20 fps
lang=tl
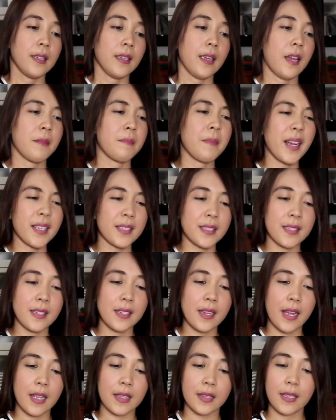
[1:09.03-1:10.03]
Unbox na
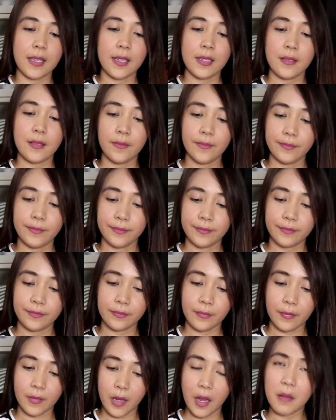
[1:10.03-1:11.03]
natin.
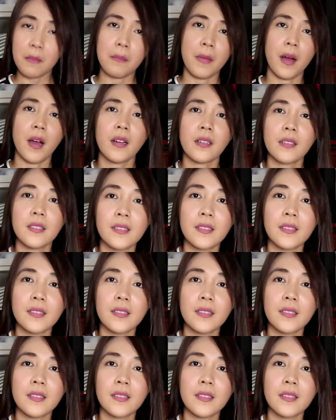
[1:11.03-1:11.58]
Unbox.